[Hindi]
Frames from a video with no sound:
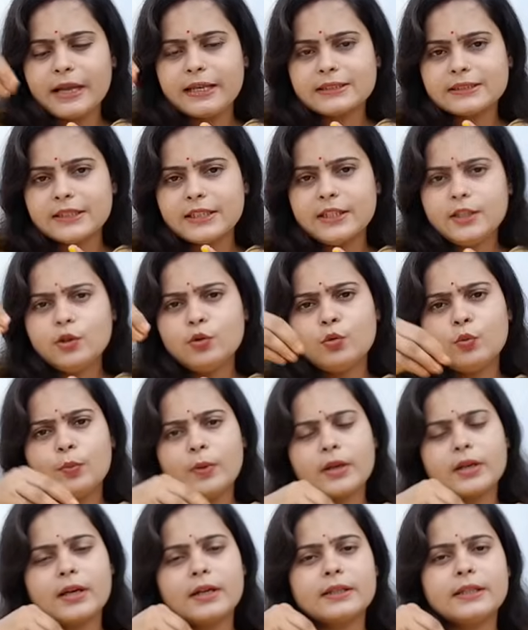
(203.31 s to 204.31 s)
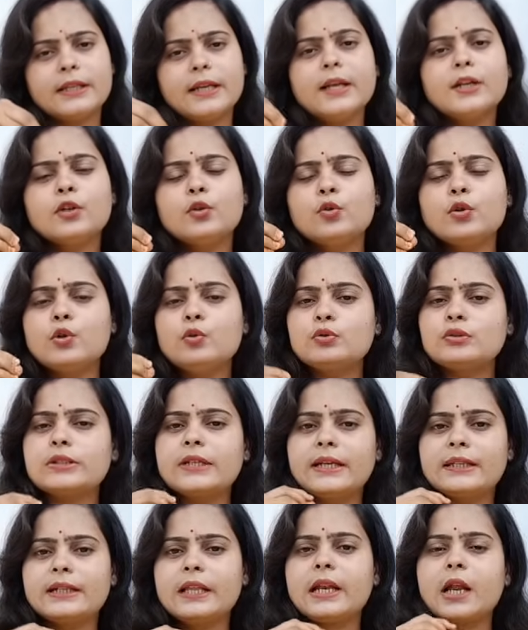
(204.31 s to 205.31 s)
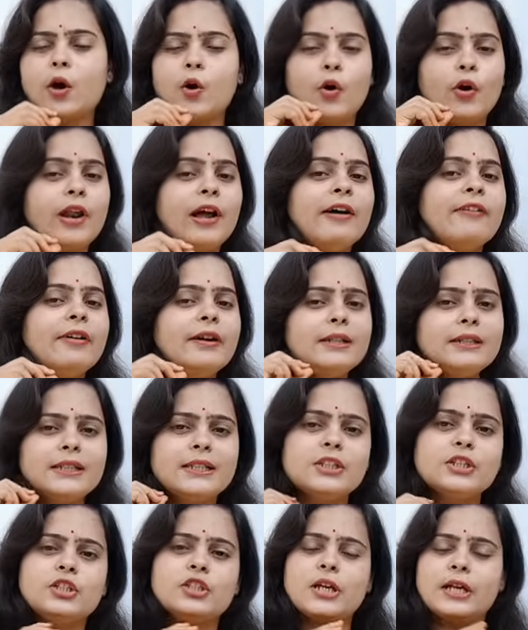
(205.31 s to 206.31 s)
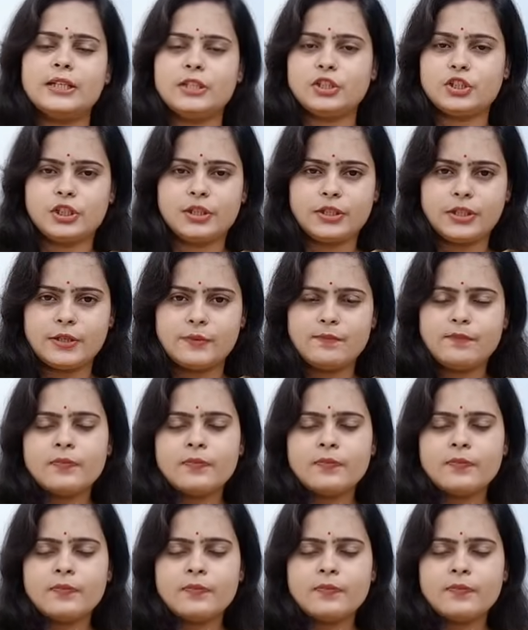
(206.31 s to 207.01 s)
ऐसे ही ऊपर कर देना है क्योंकि उसके अंदर और हवा नहीं जानी चाहिए